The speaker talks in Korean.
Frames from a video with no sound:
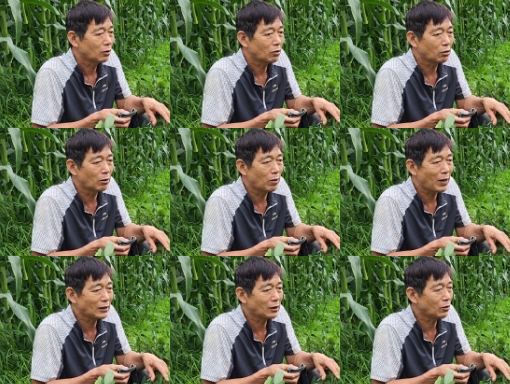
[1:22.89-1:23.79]
또 너무
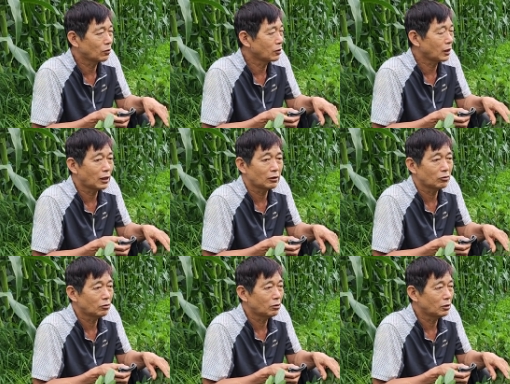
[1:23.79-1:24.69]
맛이 좋고
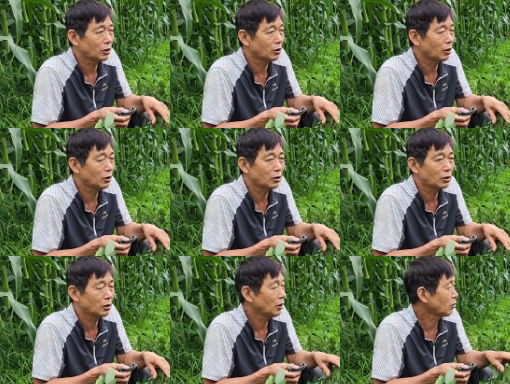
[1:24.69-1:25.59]
그래가지고 이제
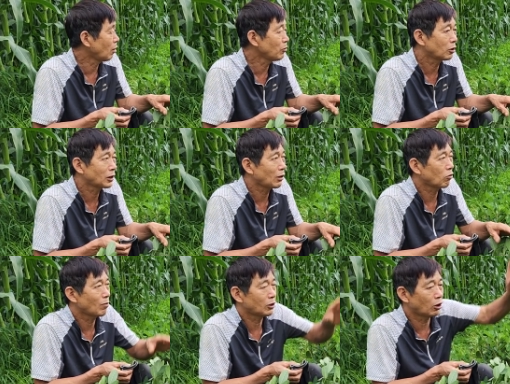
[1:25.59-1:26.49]
저희는 이 검정
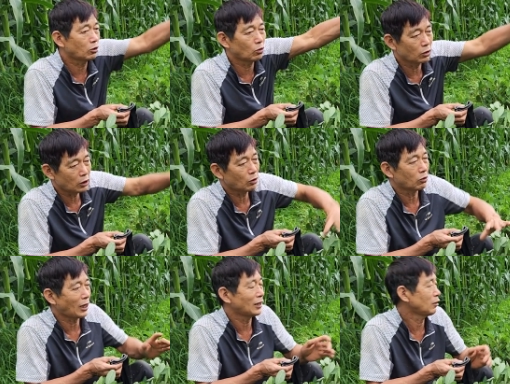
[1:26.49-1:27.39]
땅콩만 저쪽
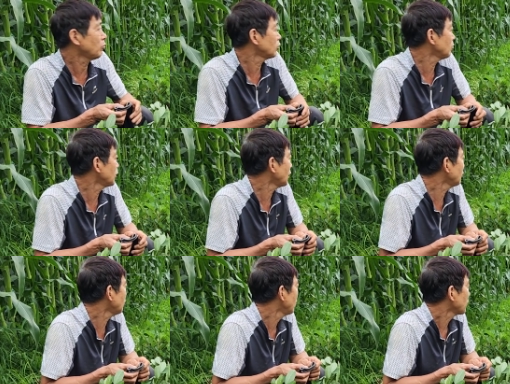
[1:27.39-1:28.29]
이쪽 다 심었습니다.
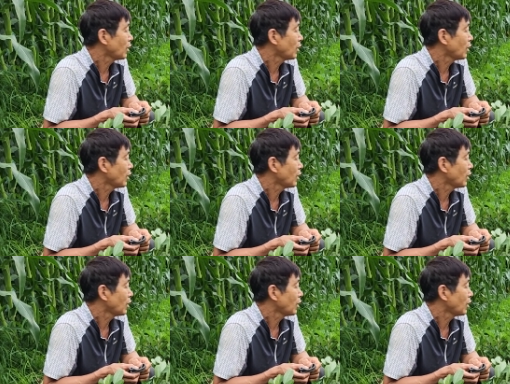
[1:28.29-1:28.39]
그래서